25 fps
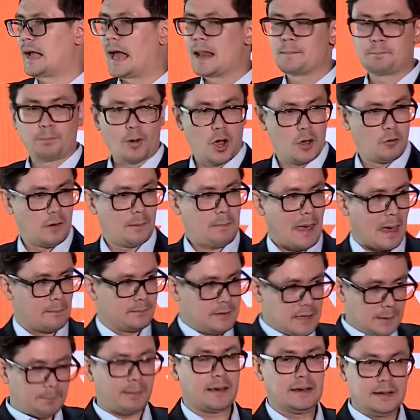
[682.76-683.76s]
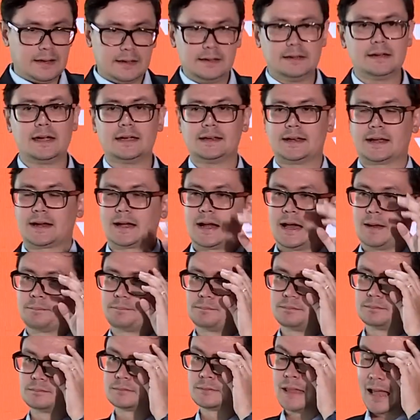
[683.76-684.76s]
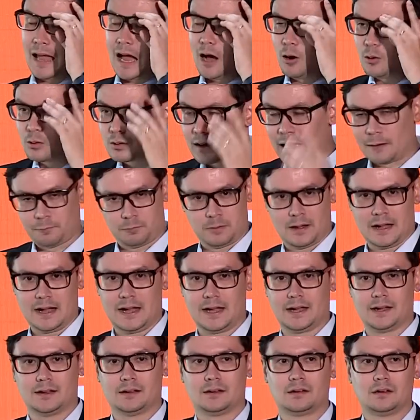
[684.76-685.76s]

การปล่อยไว้แบบนี้ไปเรื่อยๆนะครับ เท่ากับว่า